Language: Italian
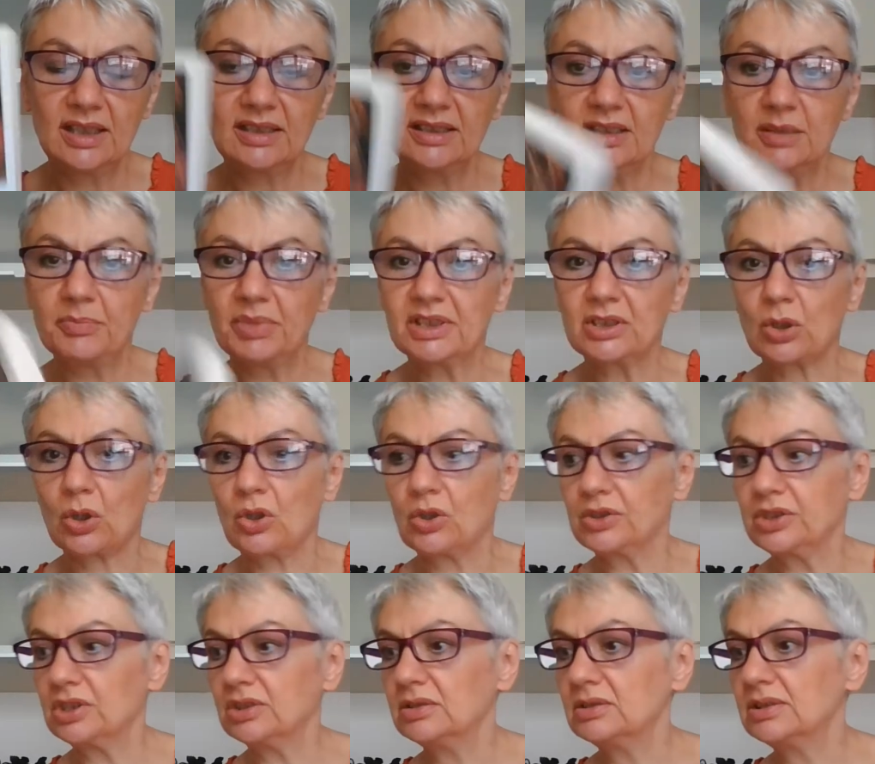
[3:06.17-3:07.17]
di
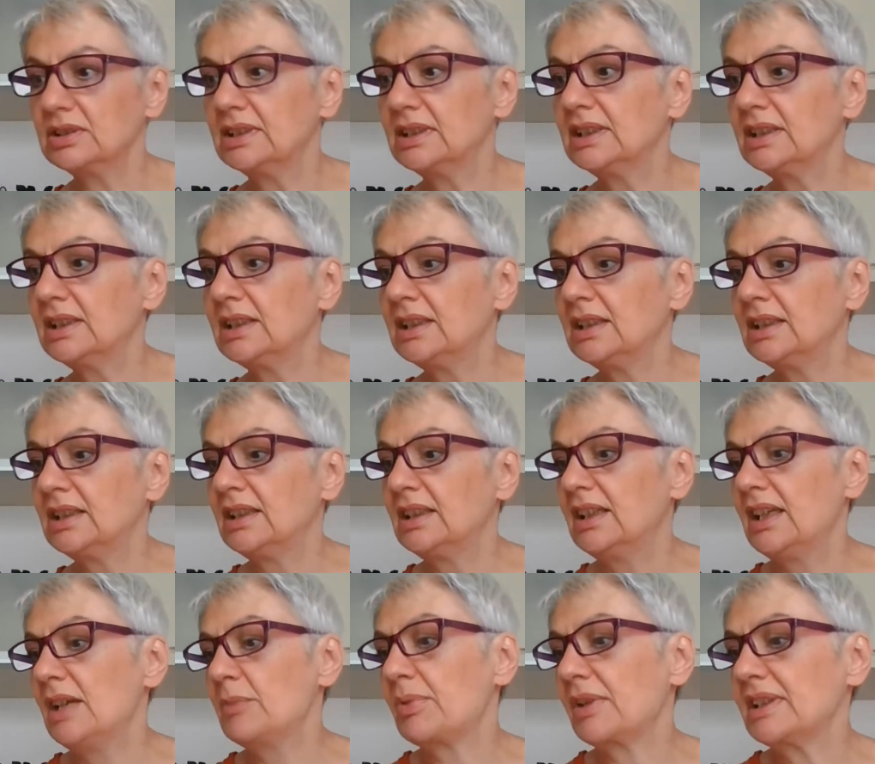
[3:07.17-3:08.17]
Petronio
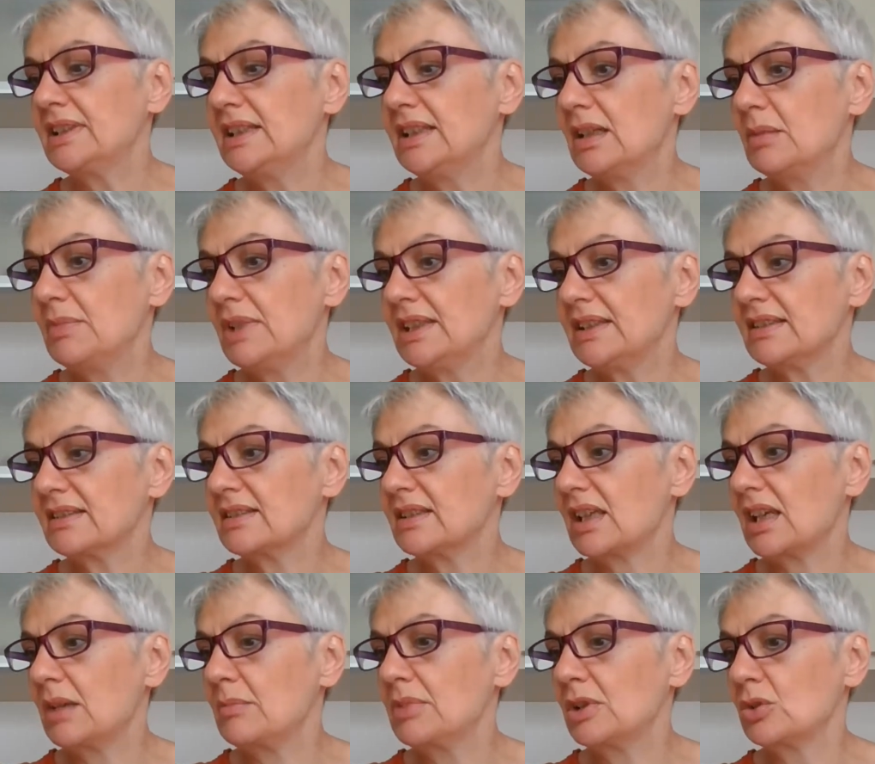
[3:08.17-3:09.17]
e praticamente
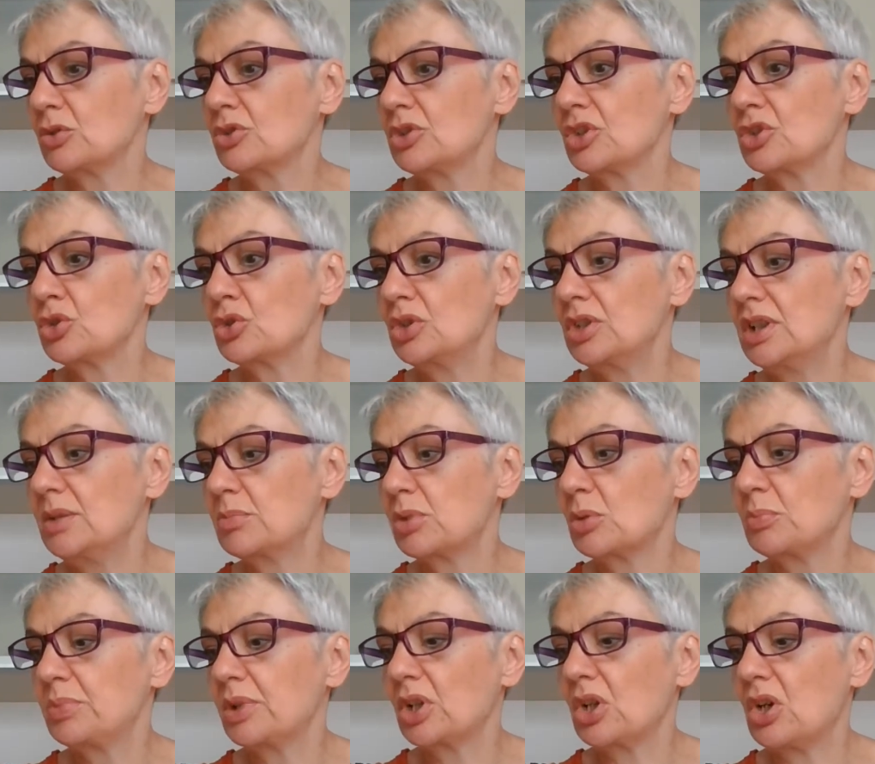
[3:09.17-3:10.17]
sarebbe lo stesso
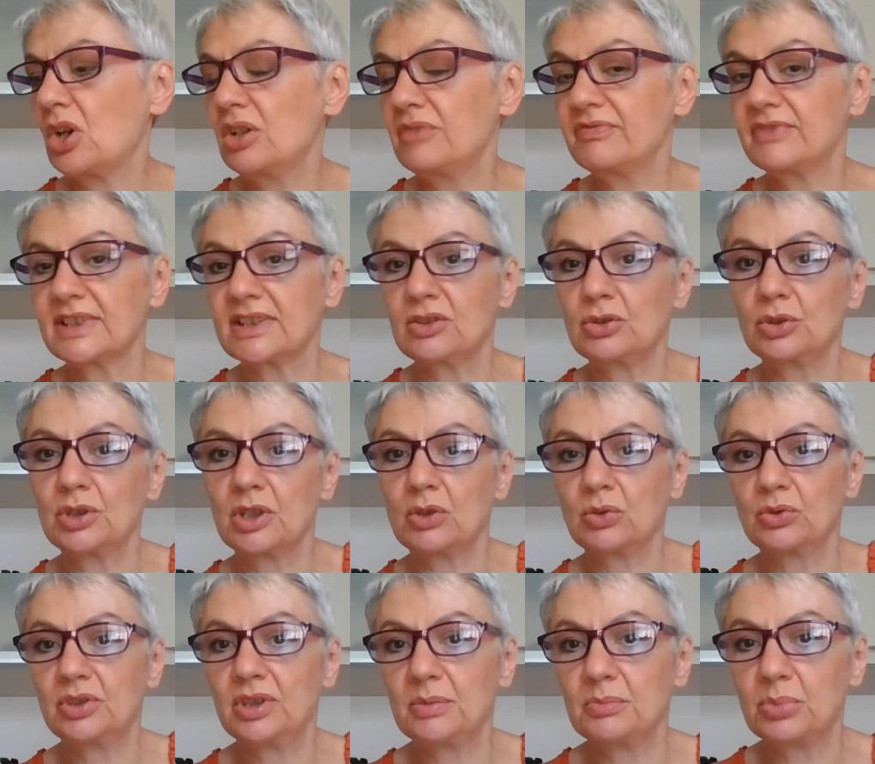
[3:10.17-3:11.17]
libro però in versione
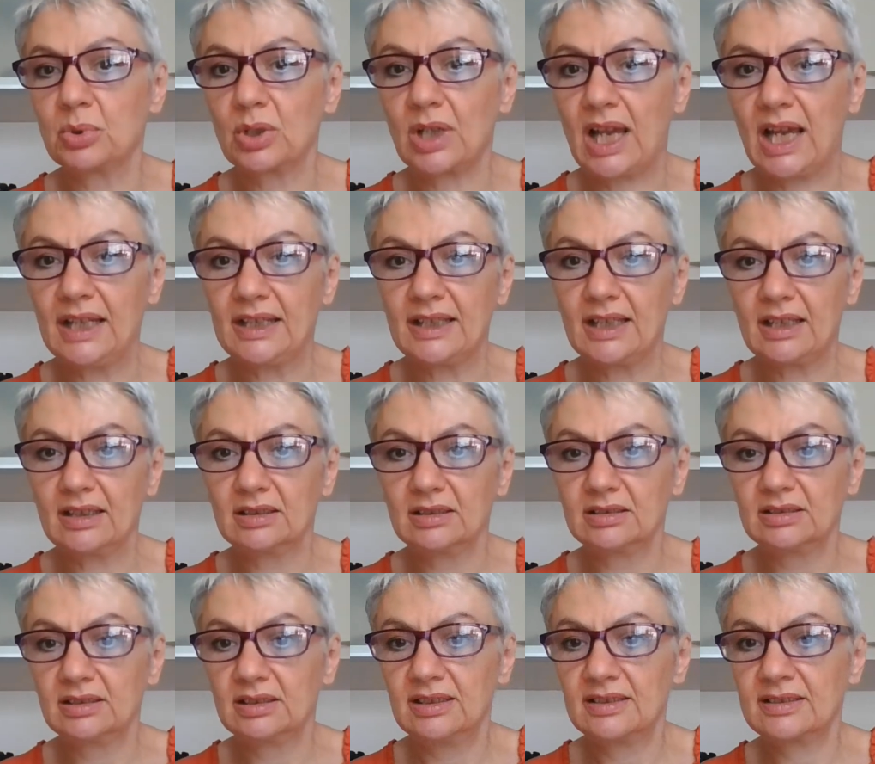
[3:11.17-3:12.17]
contemporanea,
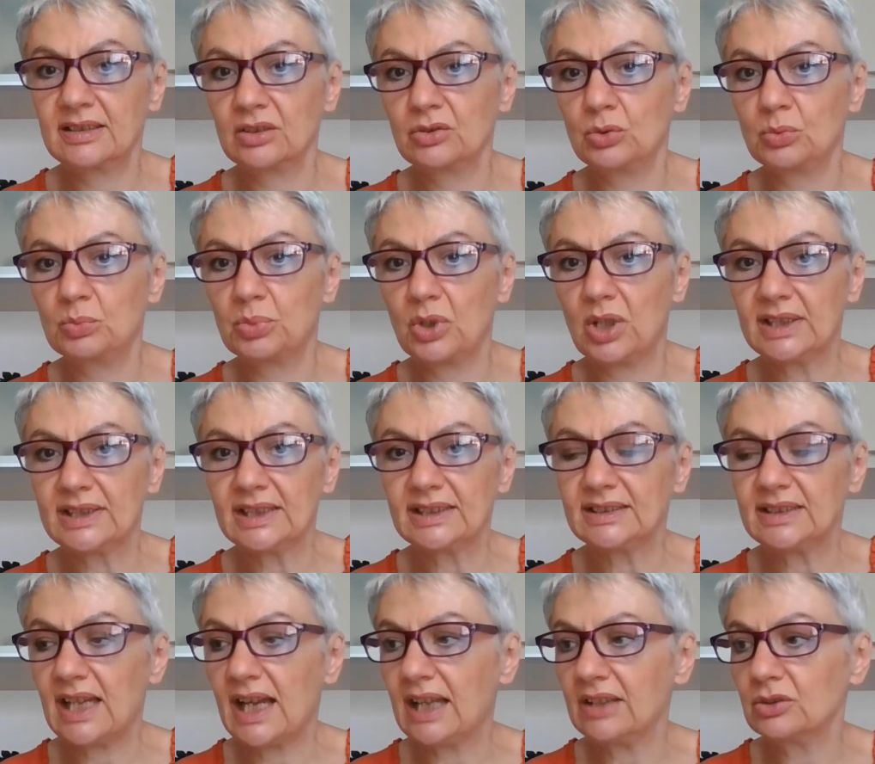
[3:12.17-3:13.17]
è stato un po'
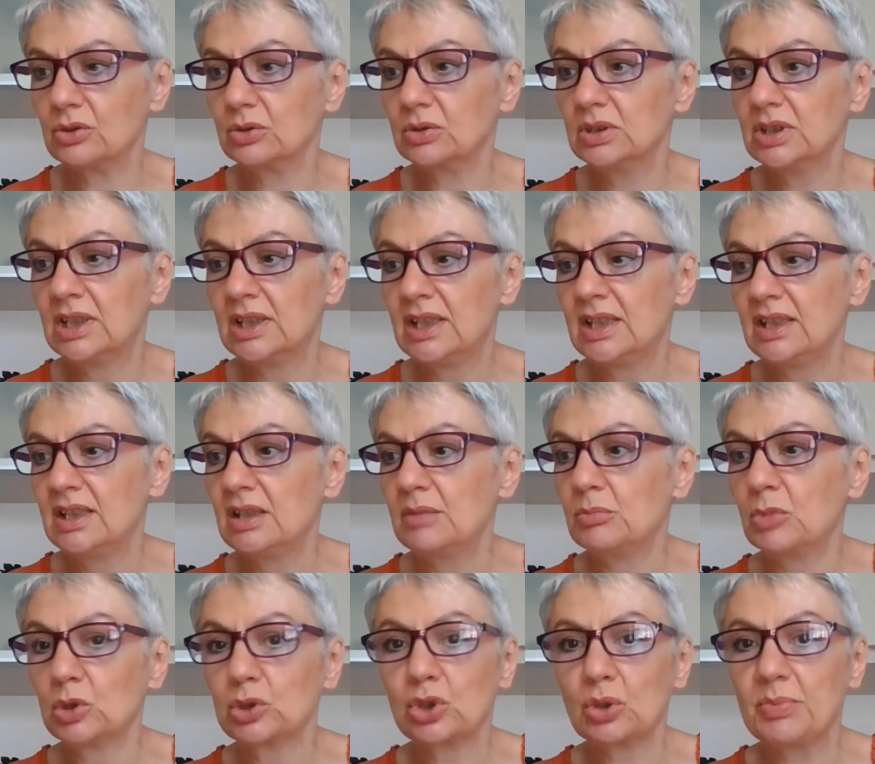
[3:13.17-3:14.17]
adattato,
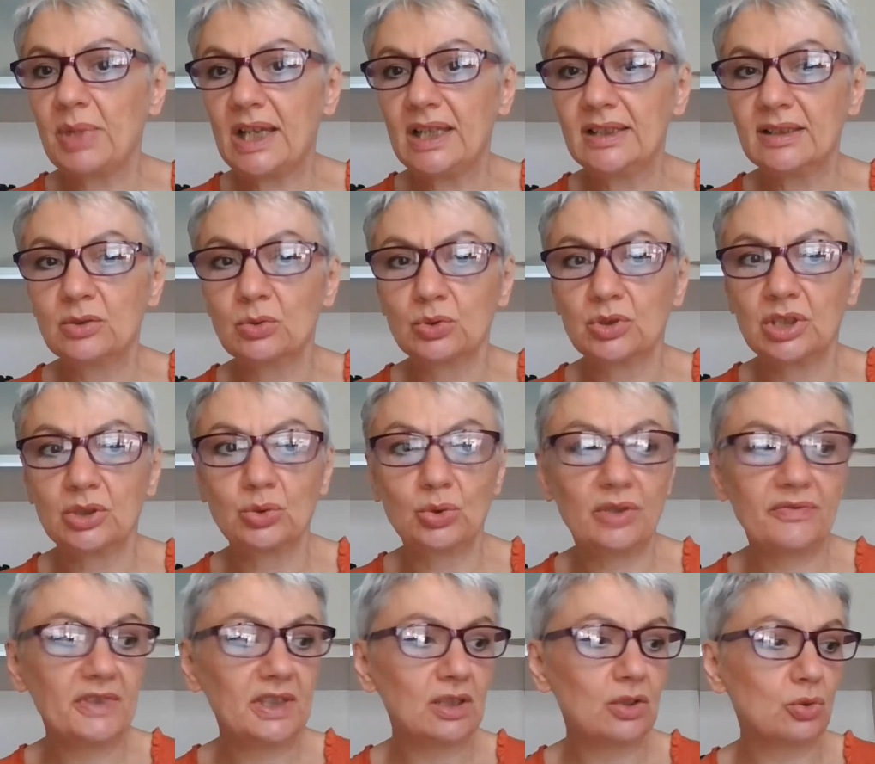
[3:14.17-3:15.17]
molto belli tutti e
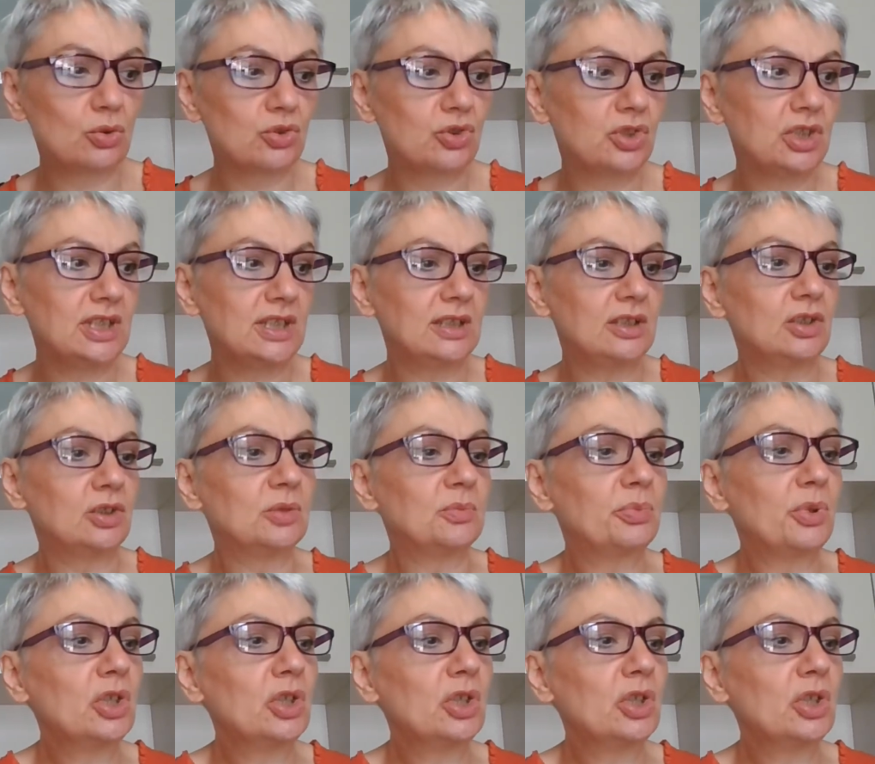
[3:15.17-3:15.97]
due ve li consiglio.